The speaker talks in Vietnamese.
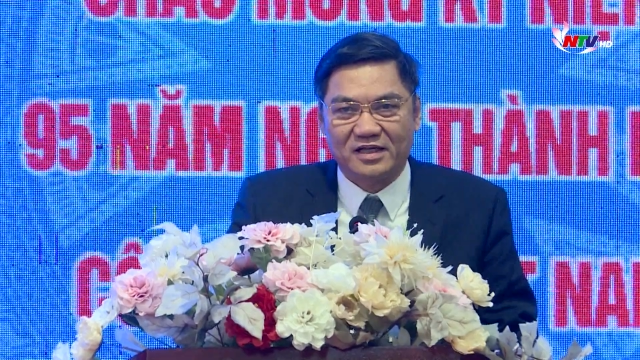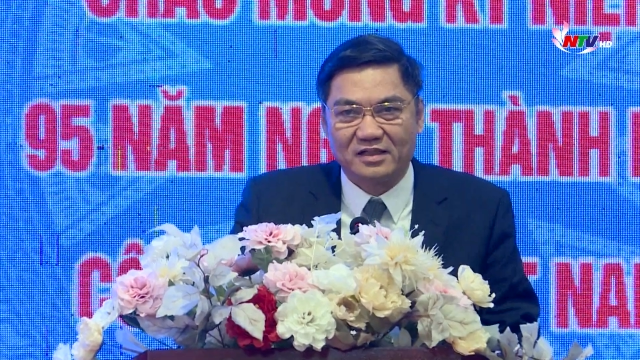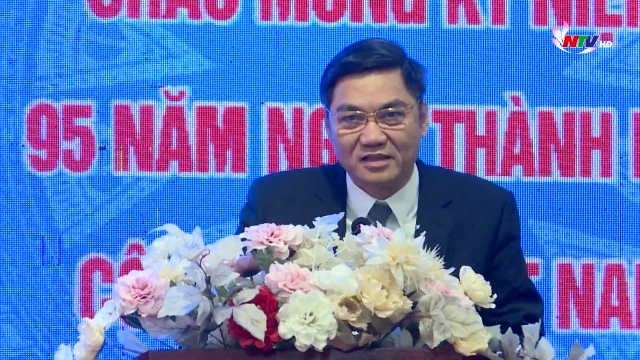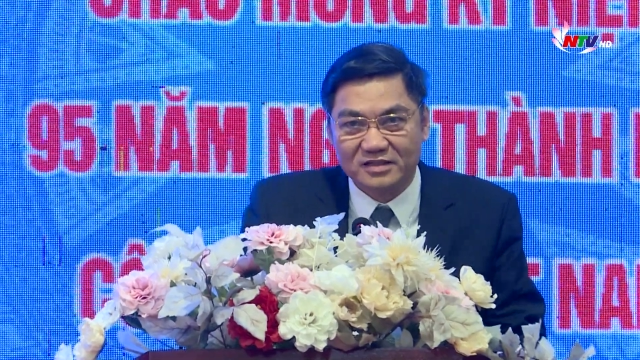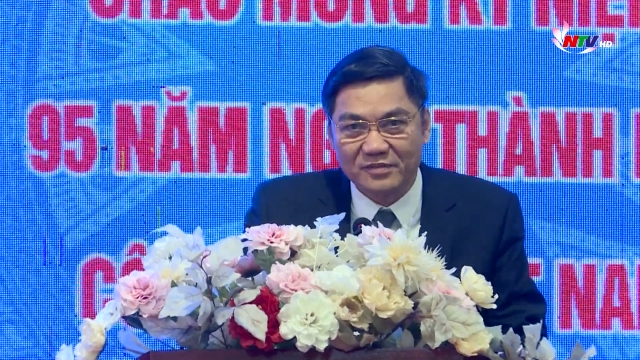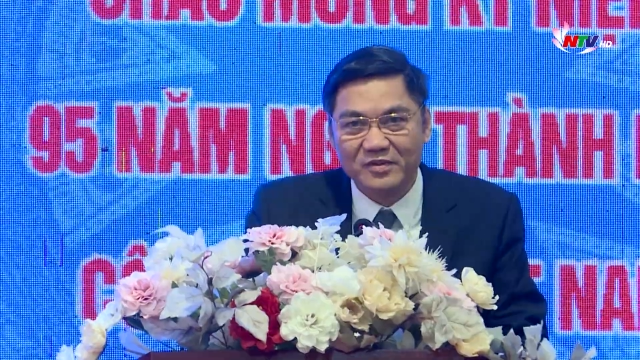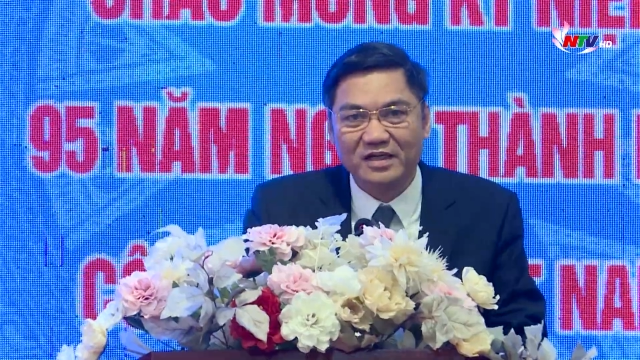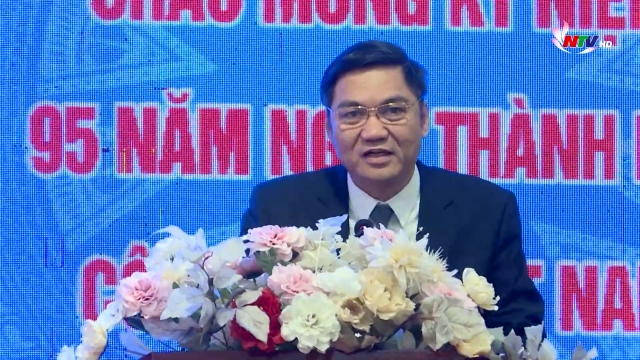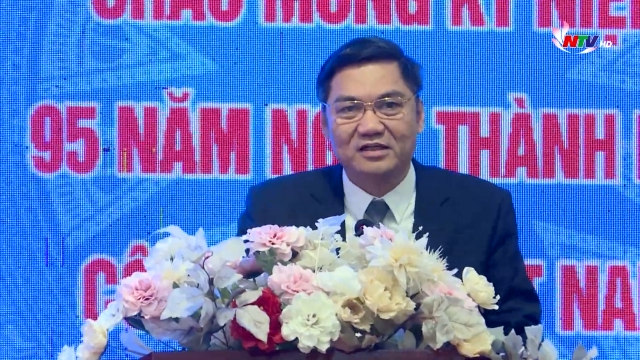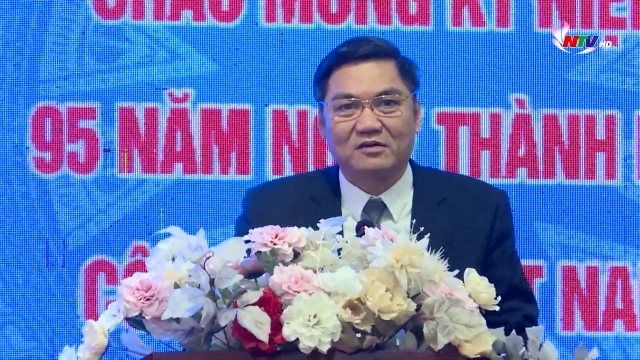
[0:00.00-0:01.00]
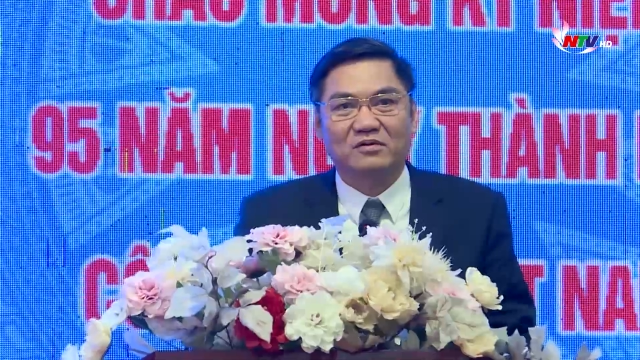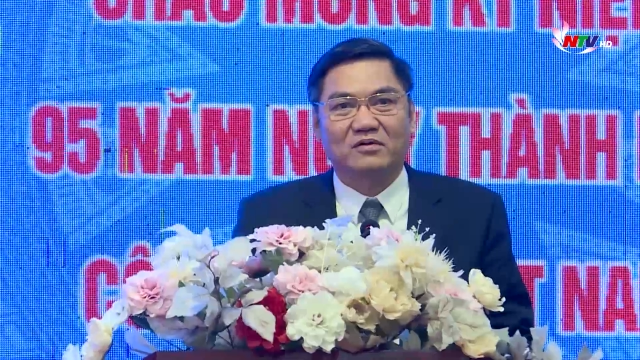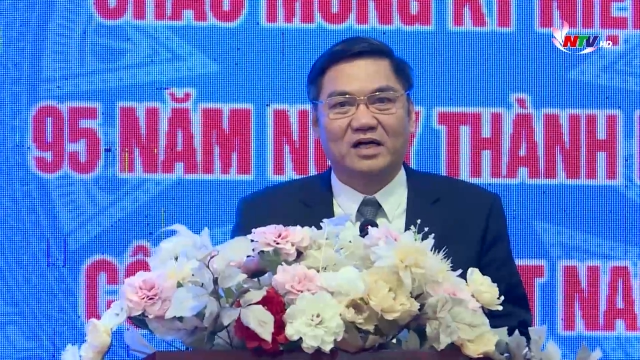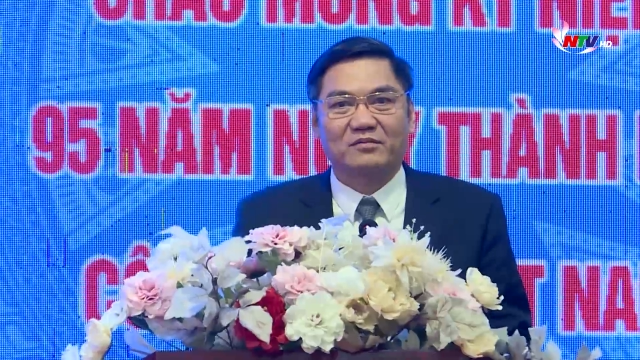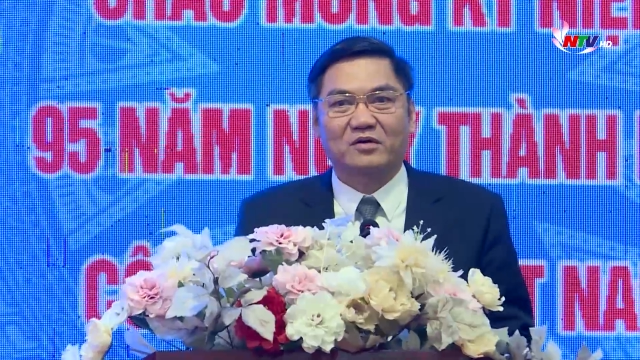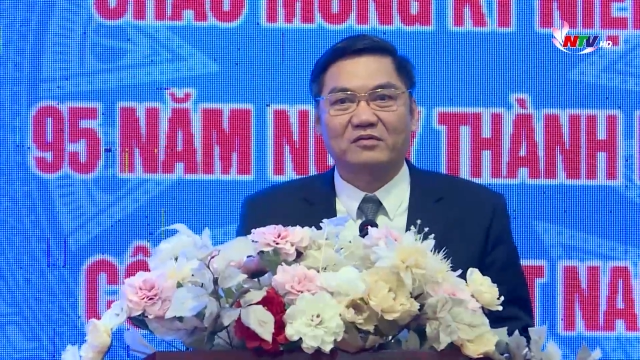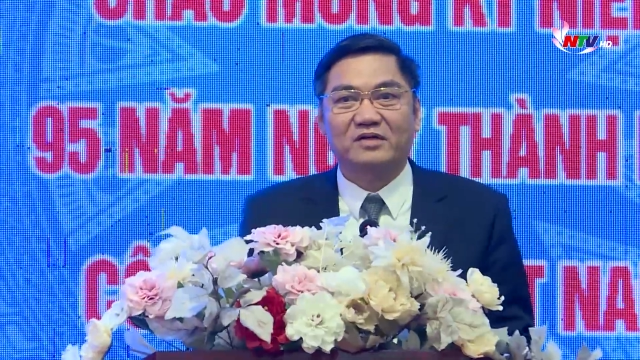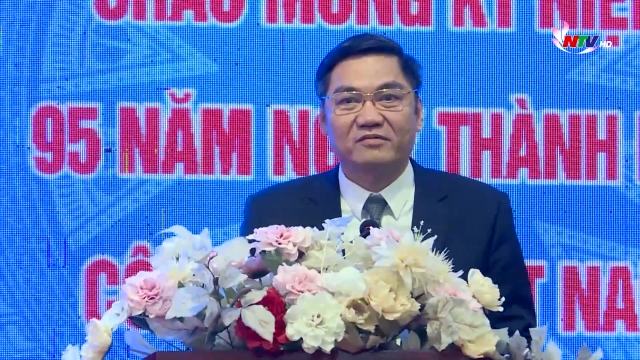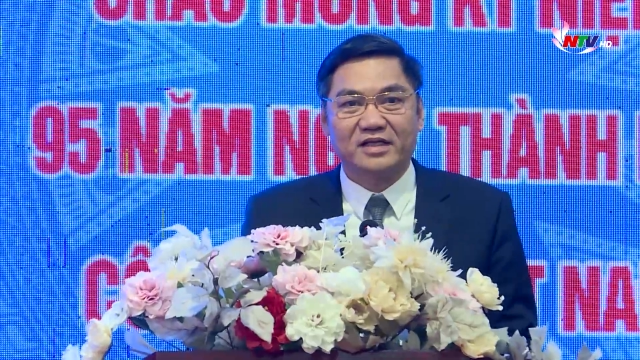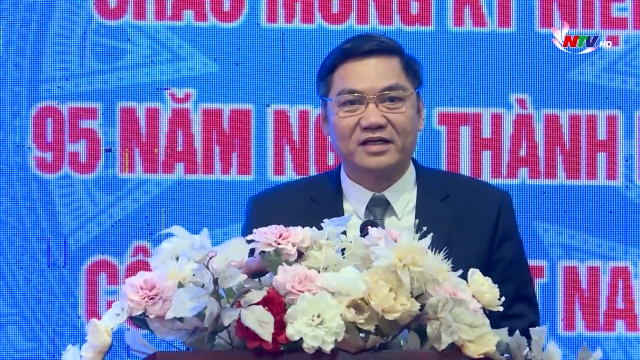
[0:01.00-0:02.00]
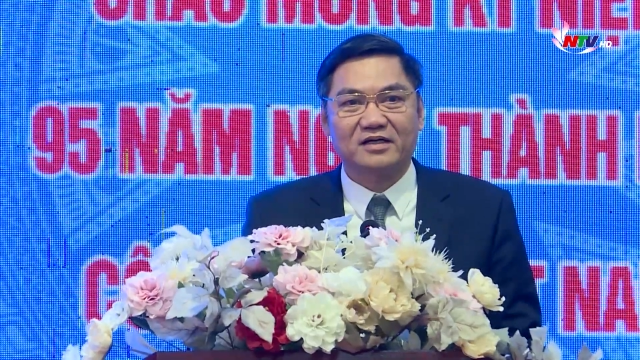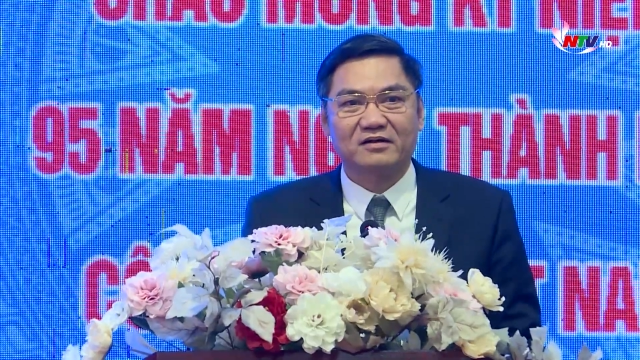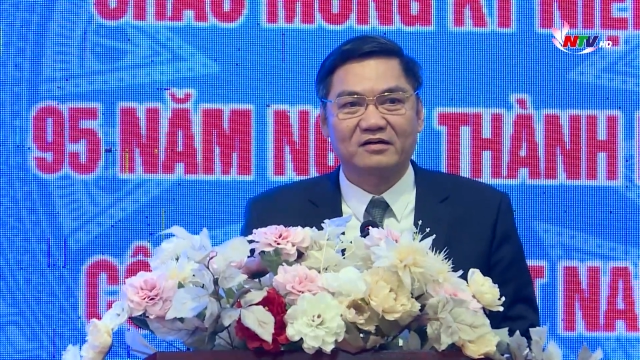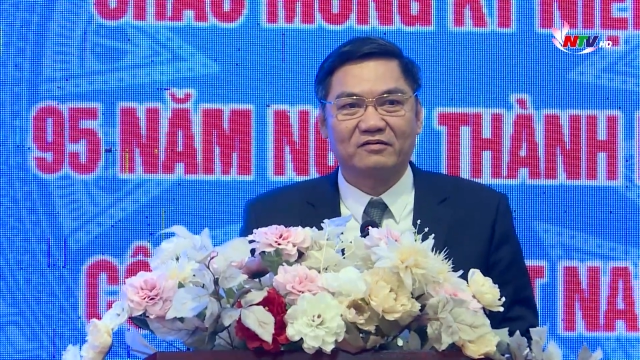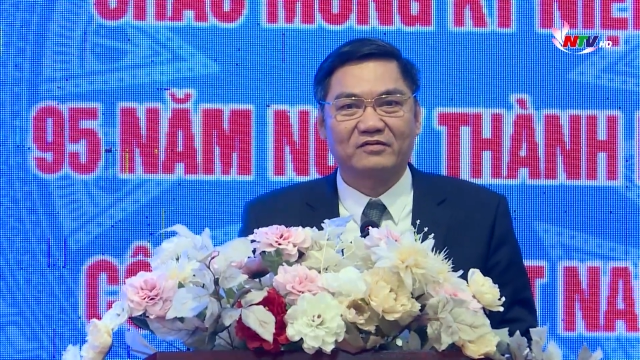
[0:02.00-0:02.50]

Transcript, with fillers: công nhân, người lao động vào tổ chức công đoàn.